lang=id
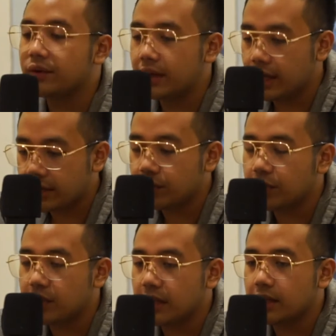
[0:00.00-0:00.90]
I agree, I
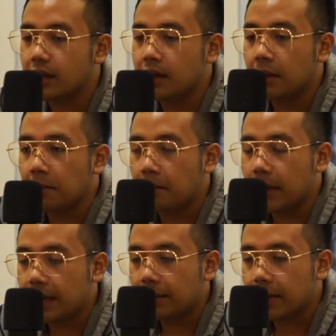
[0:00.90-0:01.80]
agree with that.
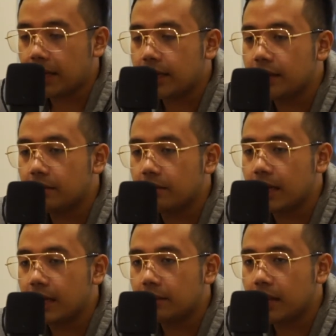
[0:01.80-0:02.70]
Bagaimana
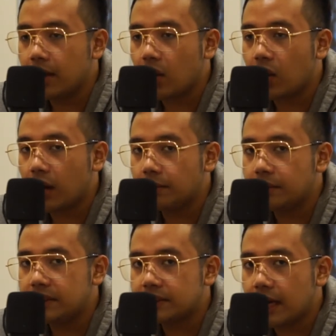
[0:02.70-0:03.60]
bagaimana
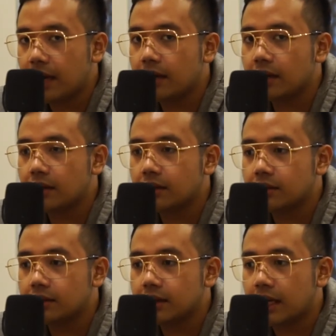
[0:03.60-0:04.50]
orang bisa
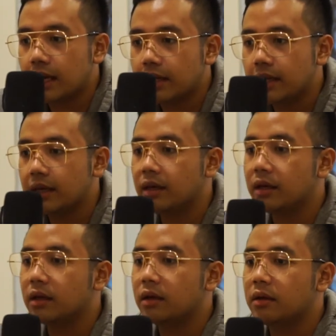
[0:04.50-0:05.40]

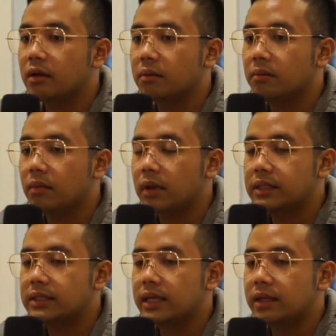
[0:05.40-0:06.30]
caranya
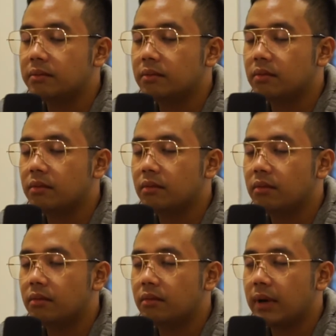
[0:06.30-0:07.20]
istilahnya
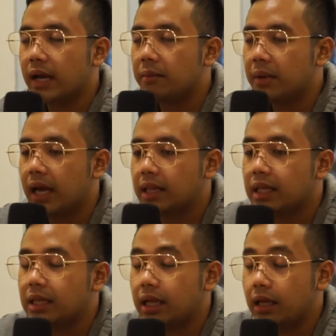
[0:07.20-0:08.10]
mereka
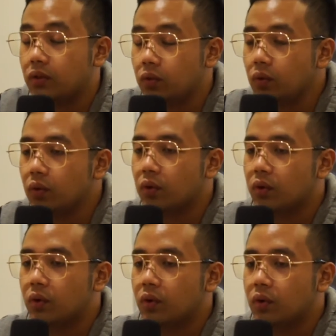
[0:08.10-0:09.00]
melihat kita itu
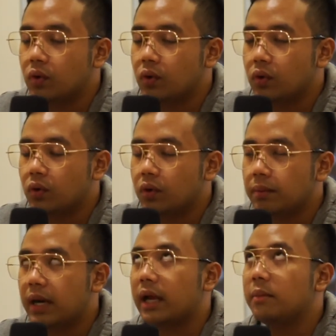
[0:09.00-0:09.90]

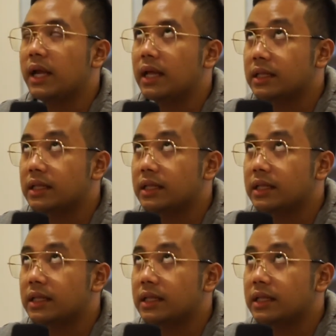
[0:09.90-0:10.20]
mereka